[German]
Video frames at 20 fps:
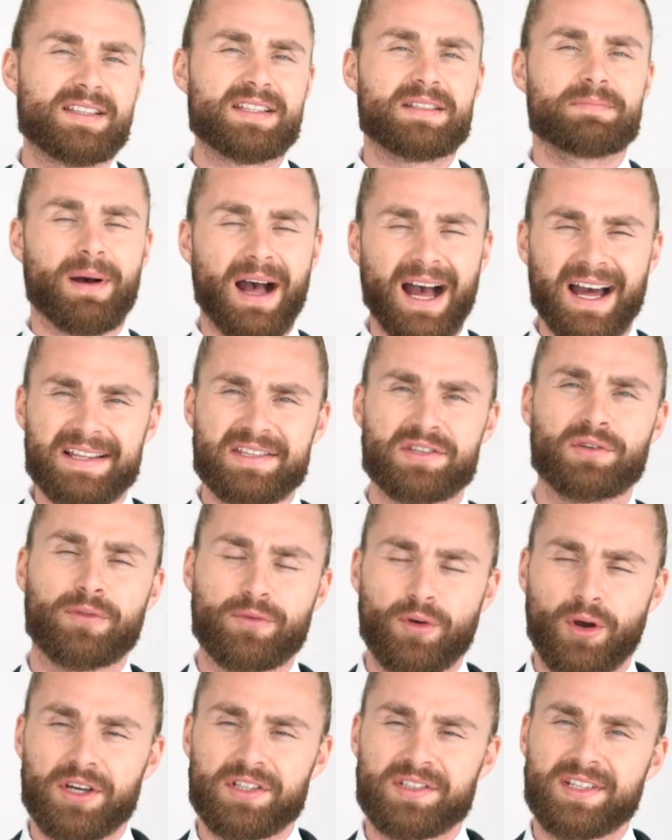dass ich ein paar Anzüge
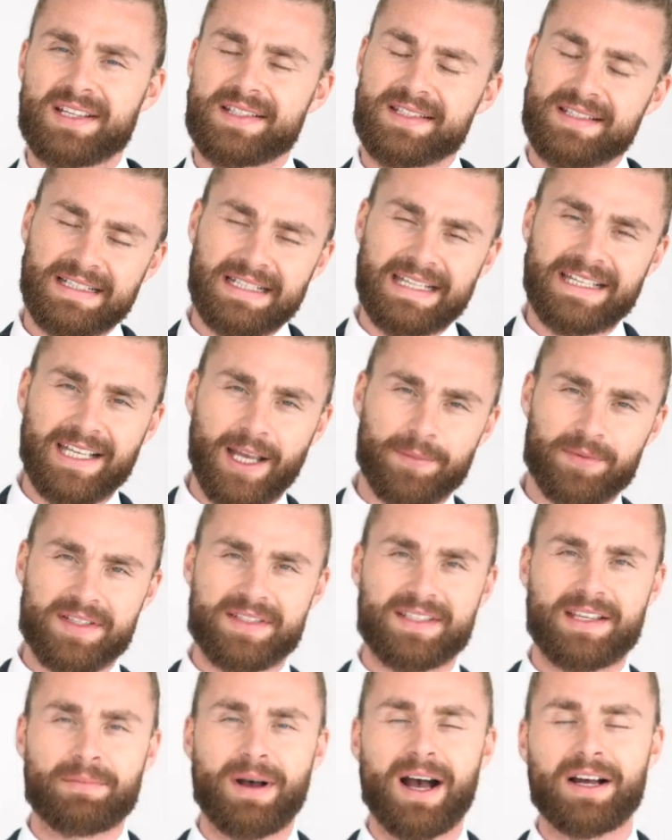für euch teste. Ich habe
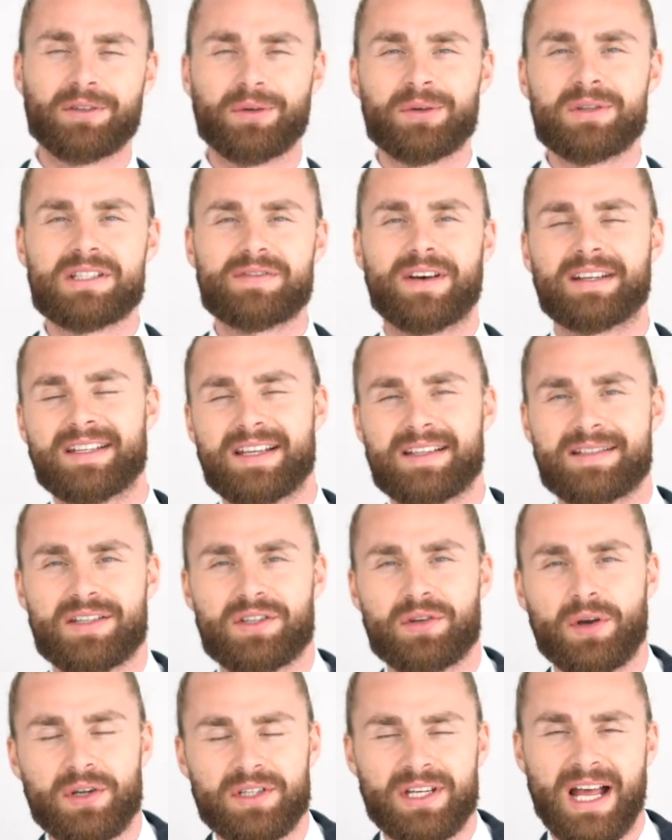jetzt gemacht und zwar teste
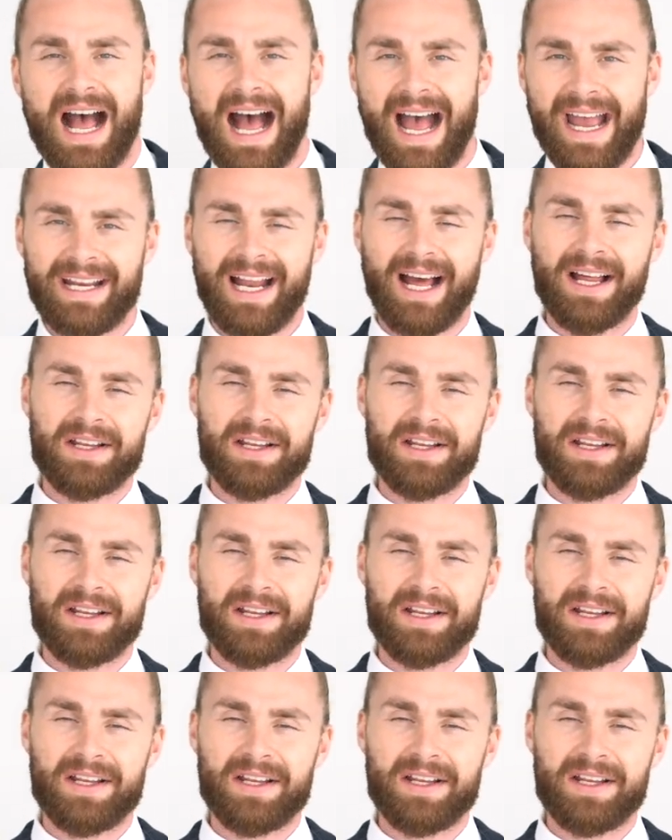ich heute einen